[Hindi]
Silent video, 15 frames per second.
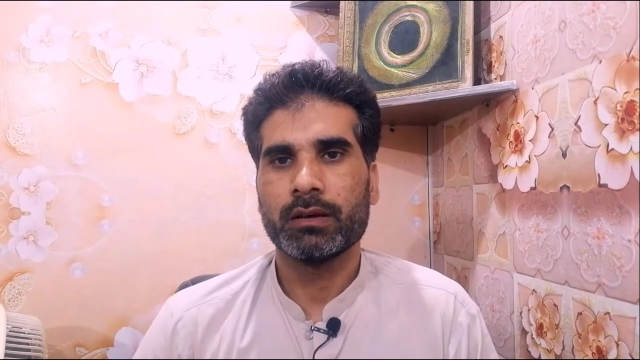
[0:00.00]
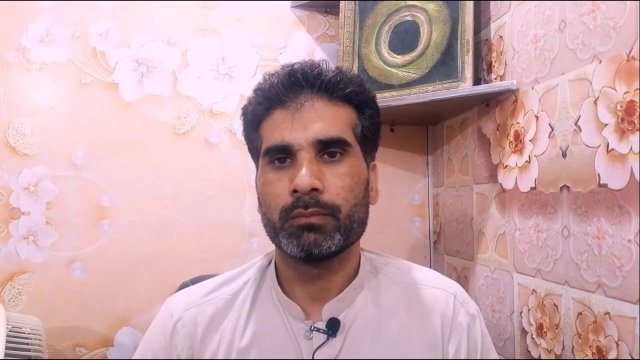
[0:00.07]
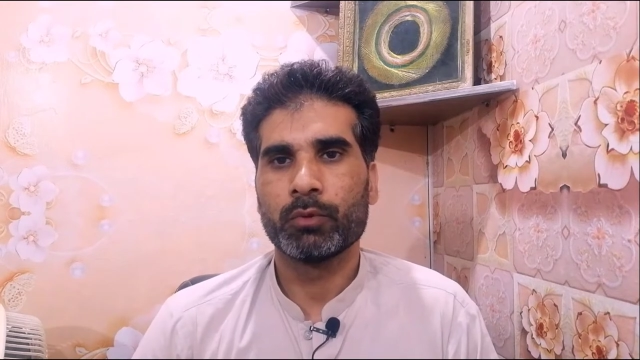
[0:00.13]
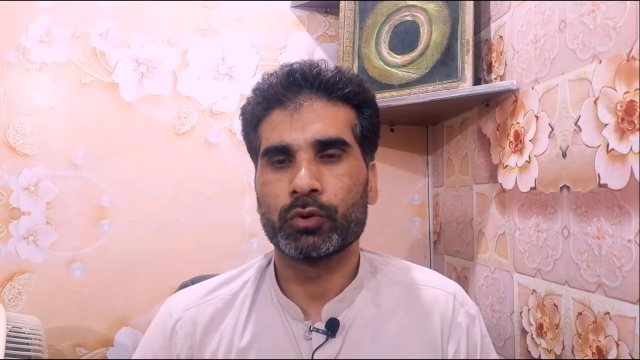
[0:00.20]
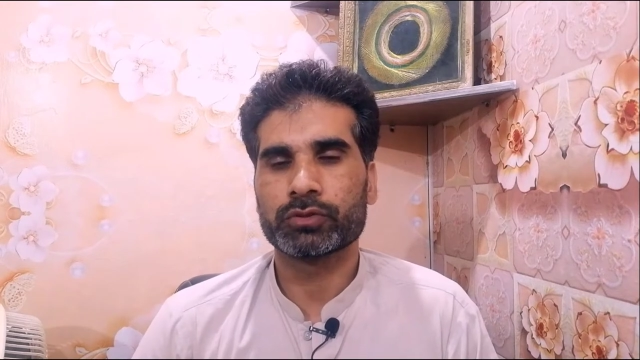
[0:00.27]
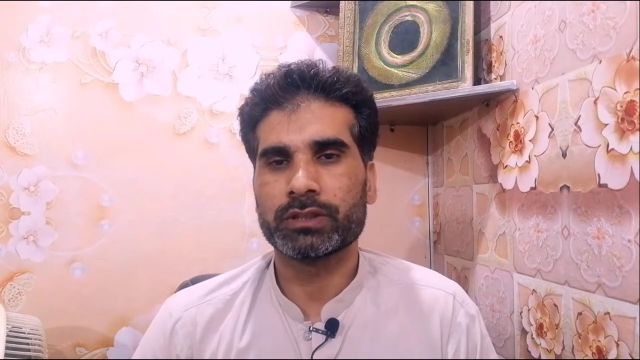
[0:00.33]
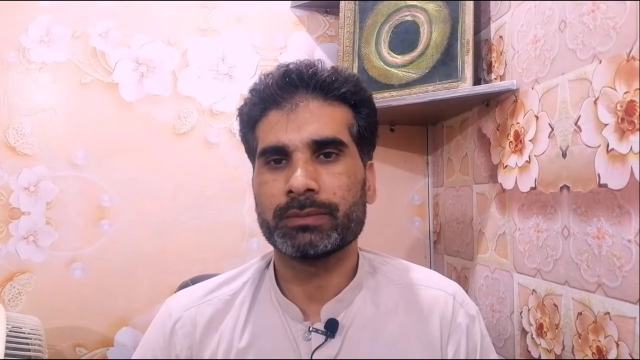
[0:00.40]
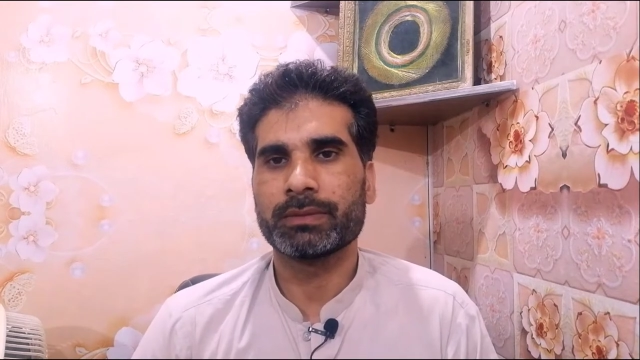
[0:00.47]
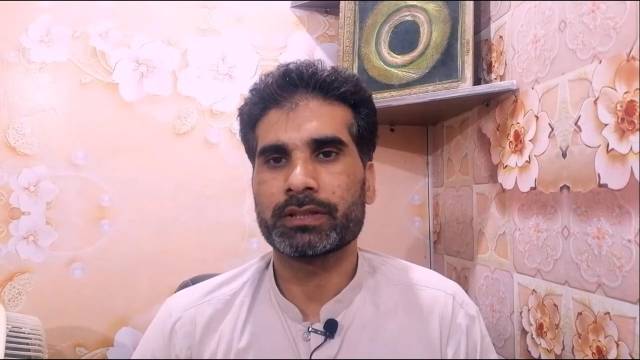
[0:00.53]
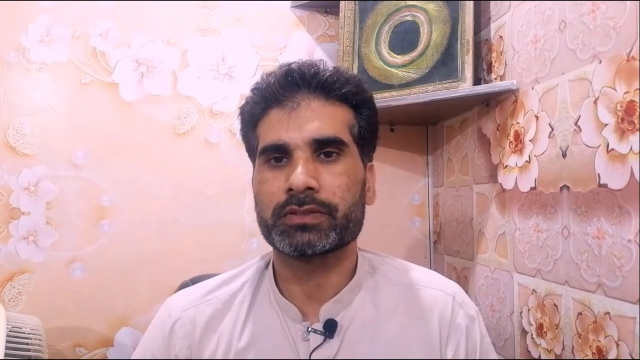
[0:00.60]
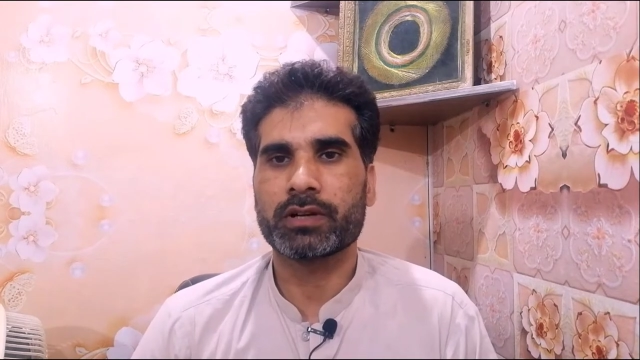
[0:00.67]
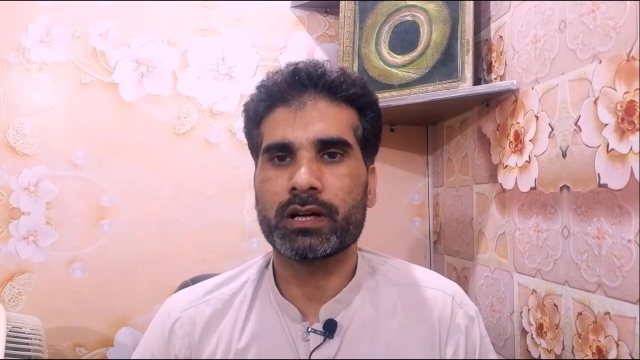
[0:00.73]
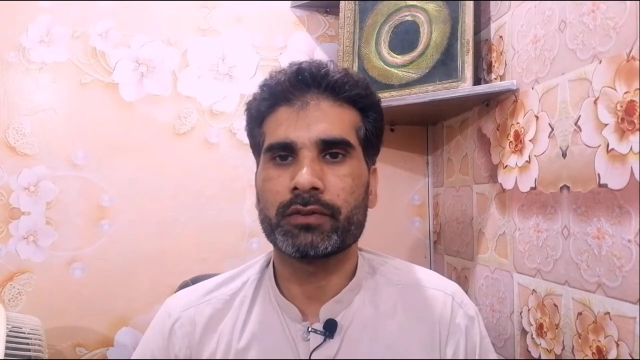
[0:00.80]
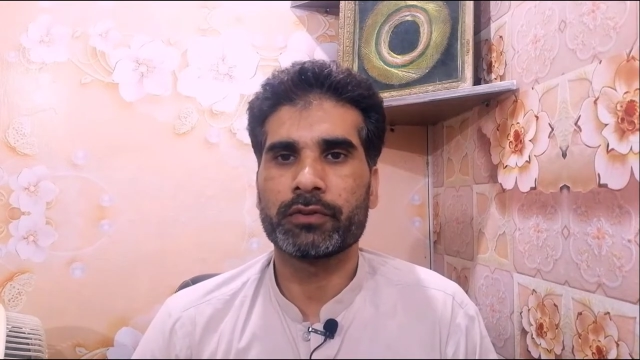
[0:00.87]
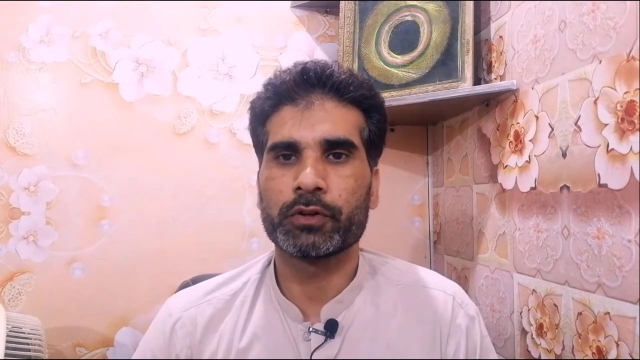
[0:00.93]
मोस्टली मैं
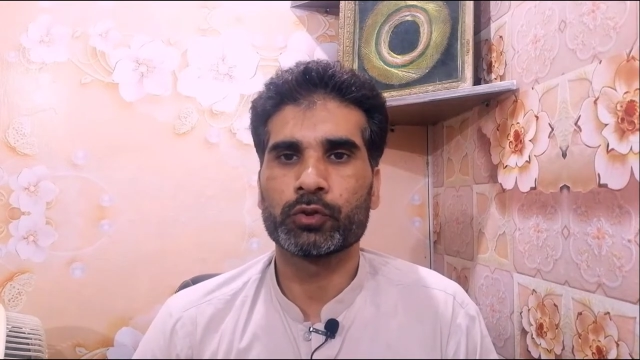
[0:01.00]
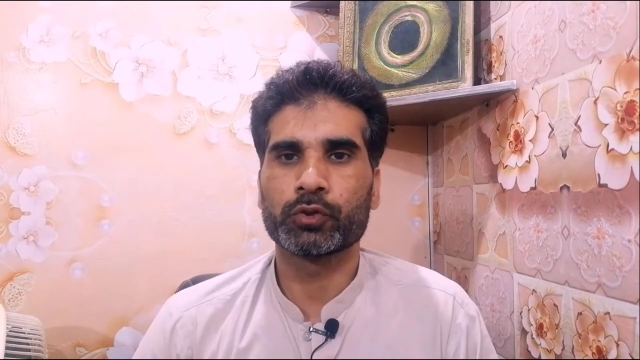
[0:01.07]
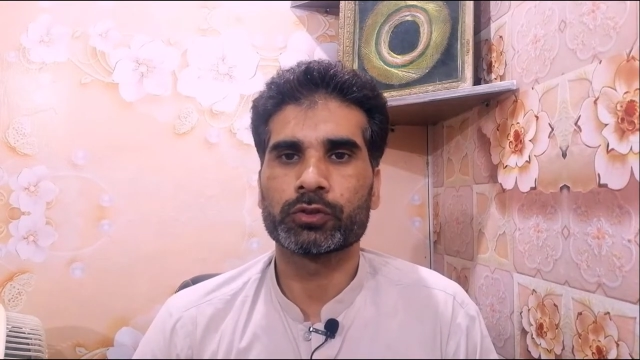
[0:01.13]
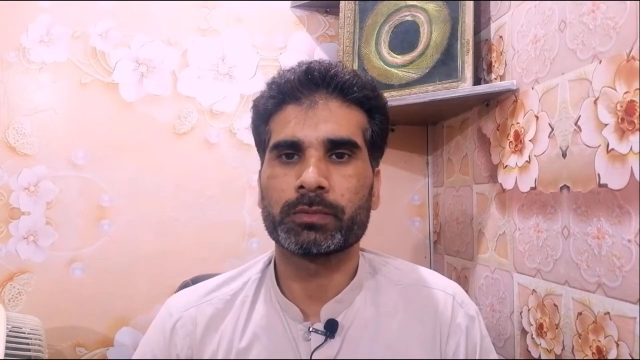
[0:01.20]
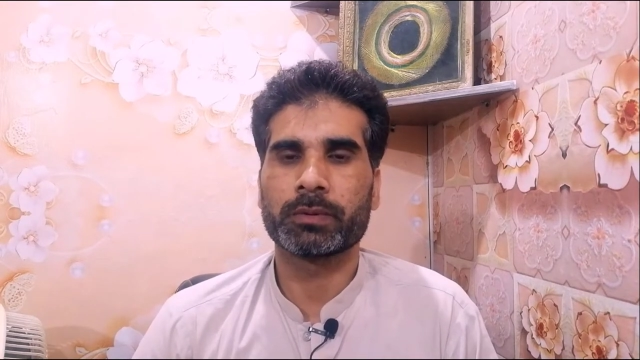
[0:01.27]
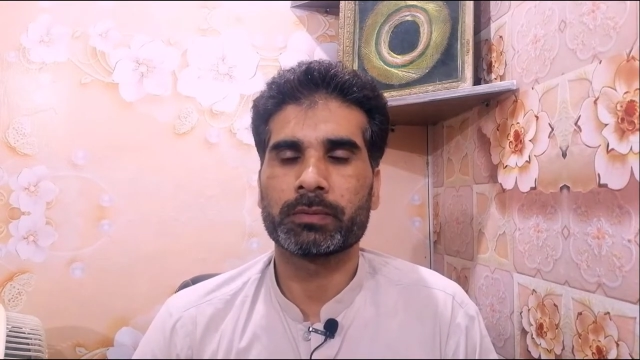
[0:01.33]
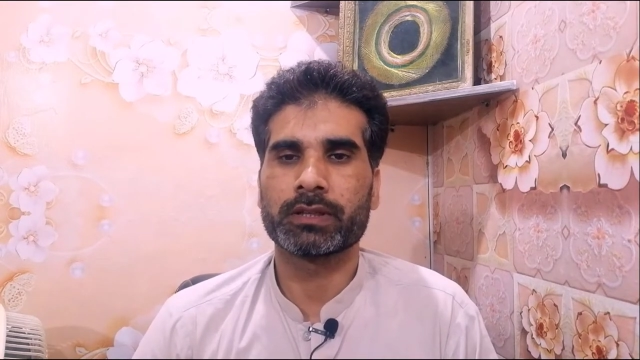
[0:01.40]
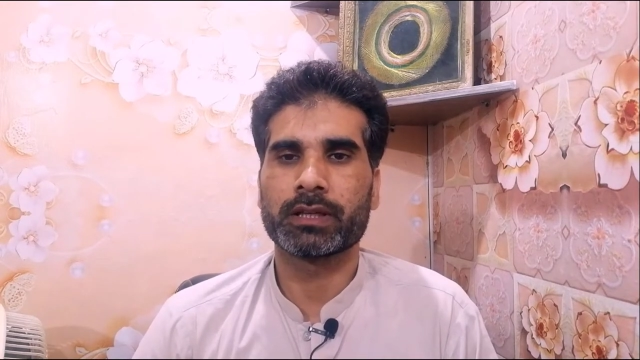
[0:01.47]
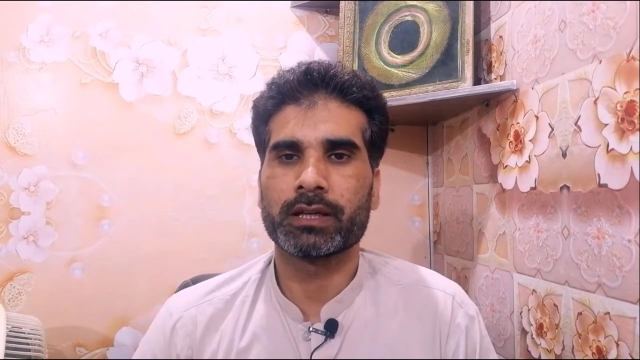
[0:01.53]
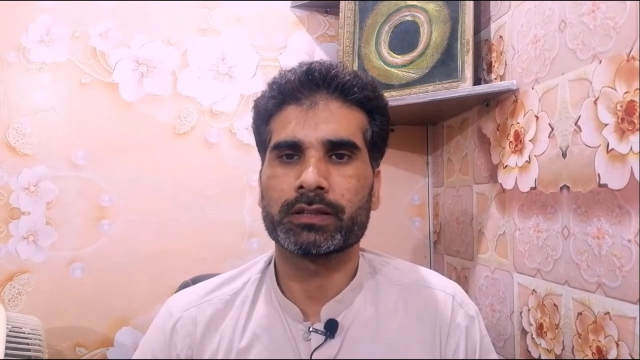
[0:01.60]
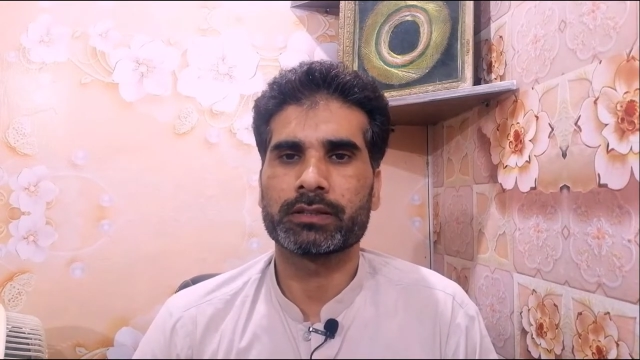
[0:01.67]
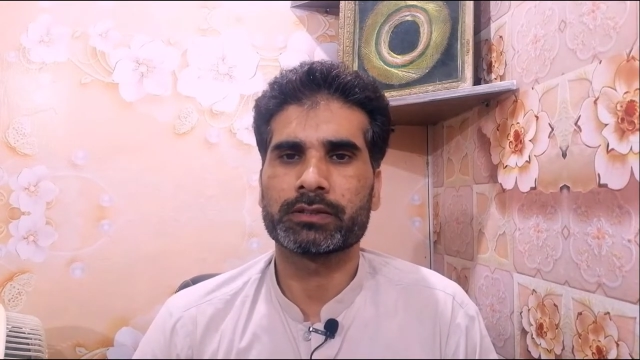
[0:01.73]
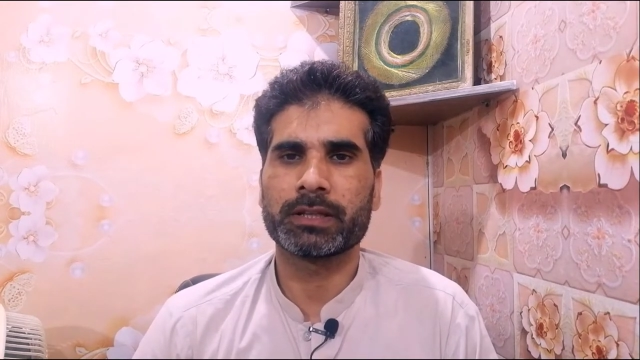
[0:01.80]
शार्ट वीडियोस में बताया